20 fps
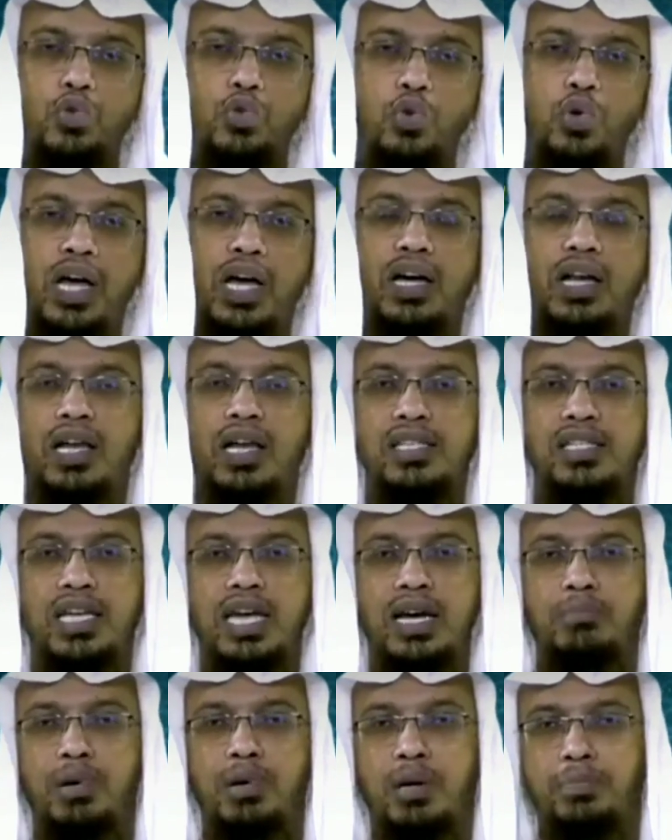সুরা এখলাস
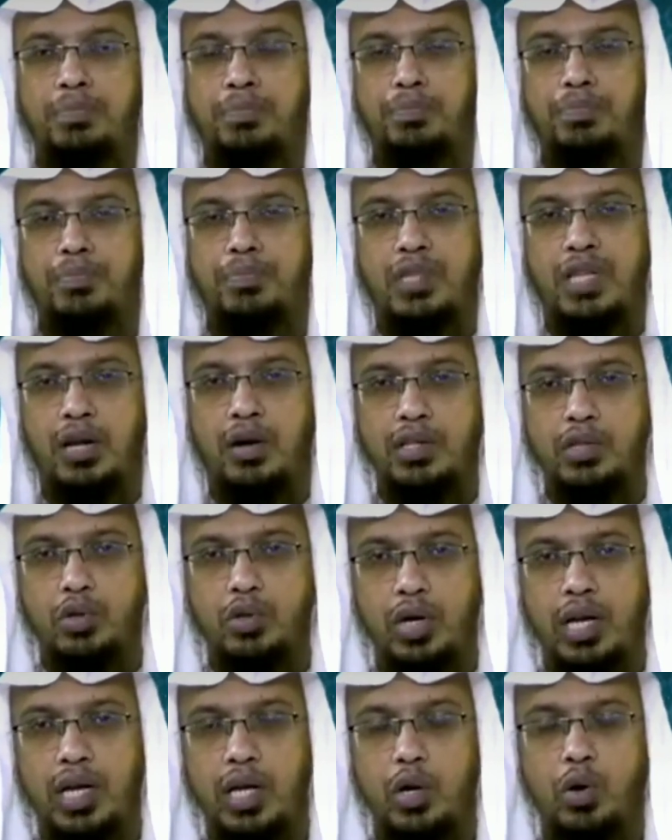একবার তেলাওয়াত
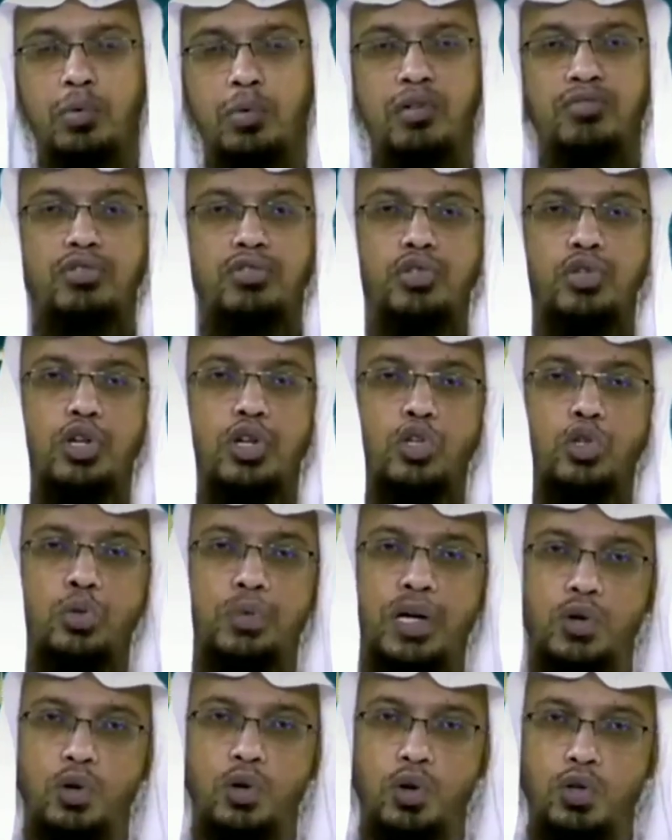করলে অমুক ফজিলত
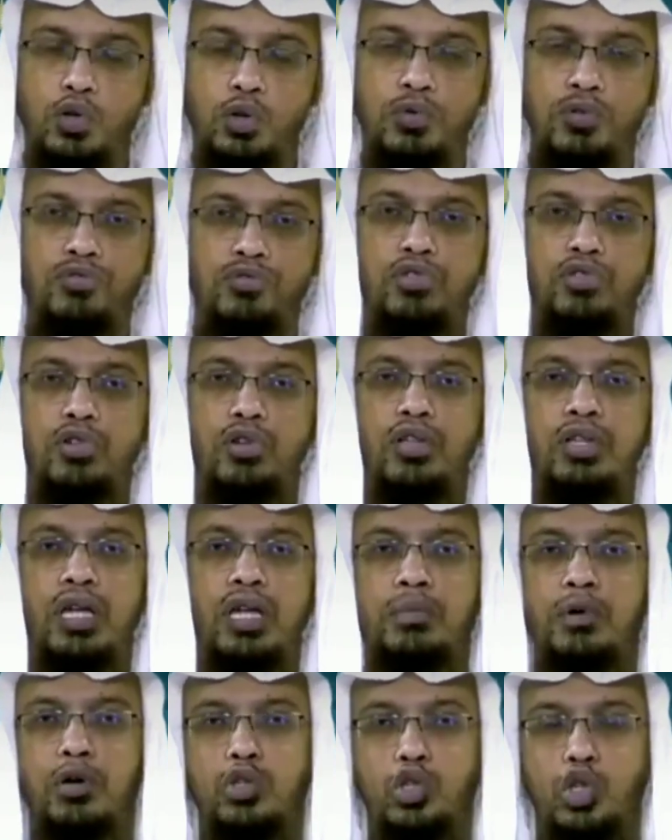দুইবার করলে তমুক ফজিলত
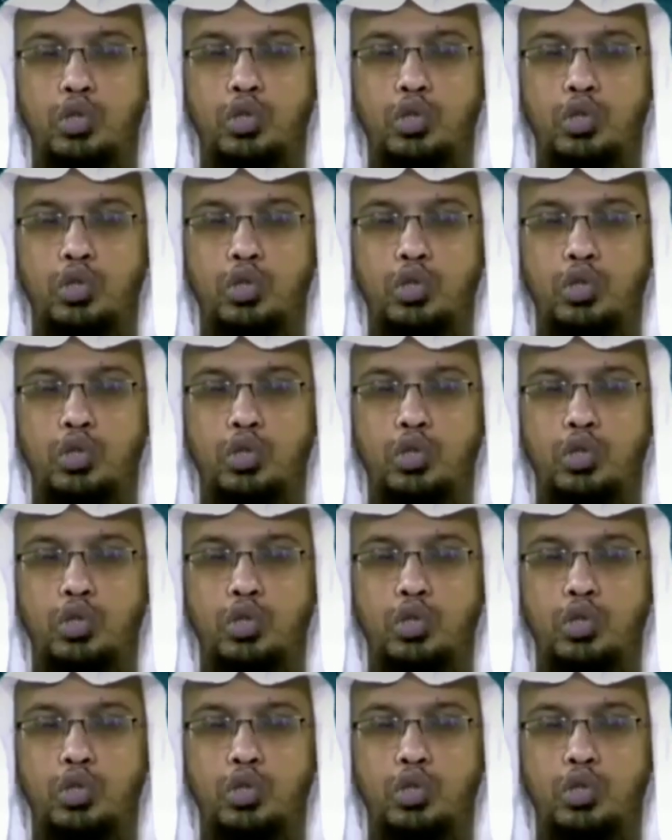এবং